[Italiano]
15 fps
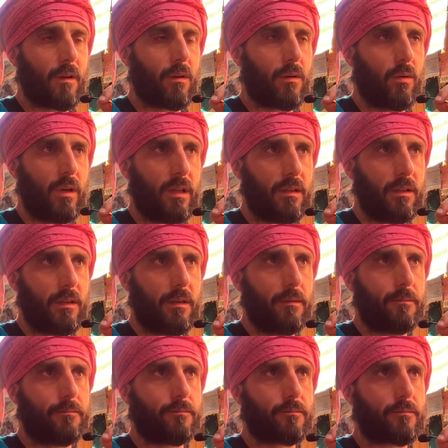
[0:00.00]
Quindi
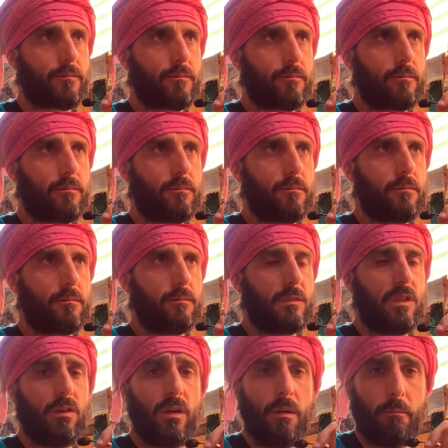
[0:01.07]

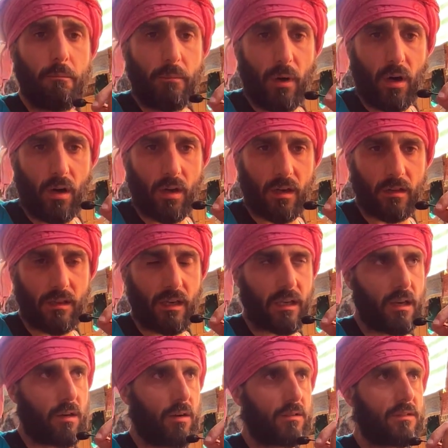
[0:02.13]
non importa
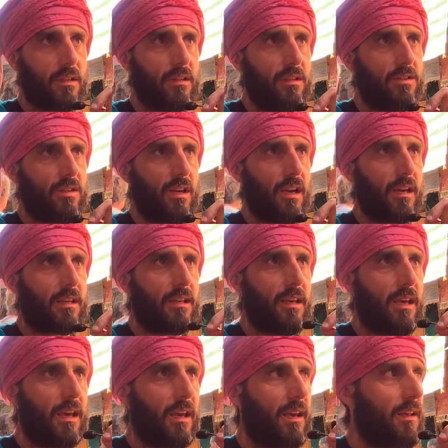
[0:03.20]
che cosa dice la
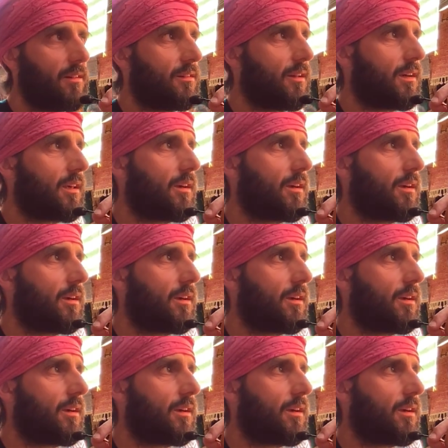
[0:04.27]
Chiesa,